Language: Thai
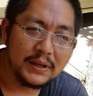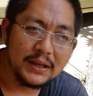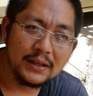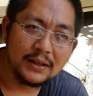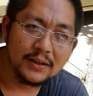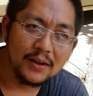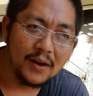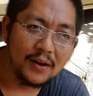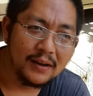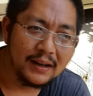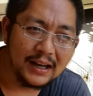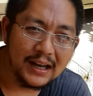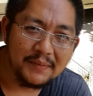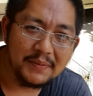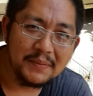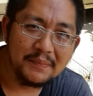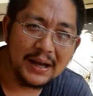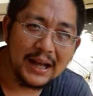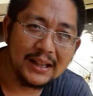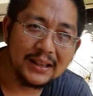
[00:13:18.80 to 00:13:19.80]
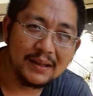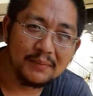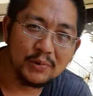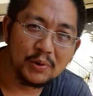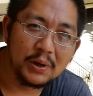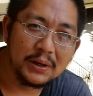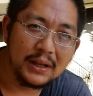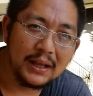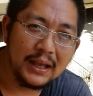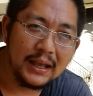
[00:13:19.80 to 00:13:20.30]
มีน้องเขยเป็นพัน
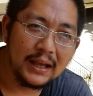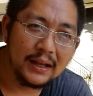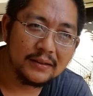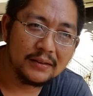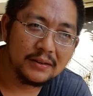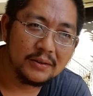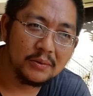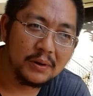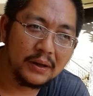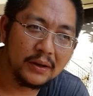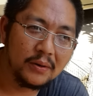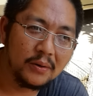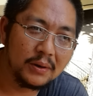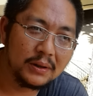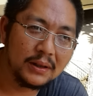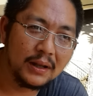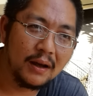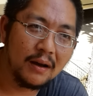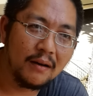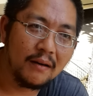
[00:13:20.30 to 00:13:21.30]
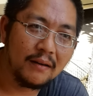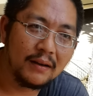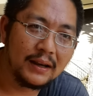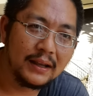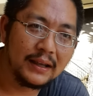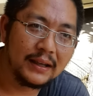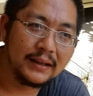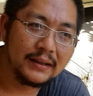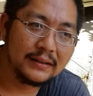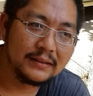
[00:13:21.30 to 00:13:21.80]
ตำรวจเอกซะด้วยโคตรหล่อ
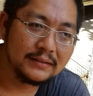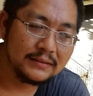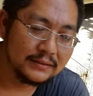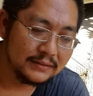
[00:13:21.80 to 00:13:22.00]
เลย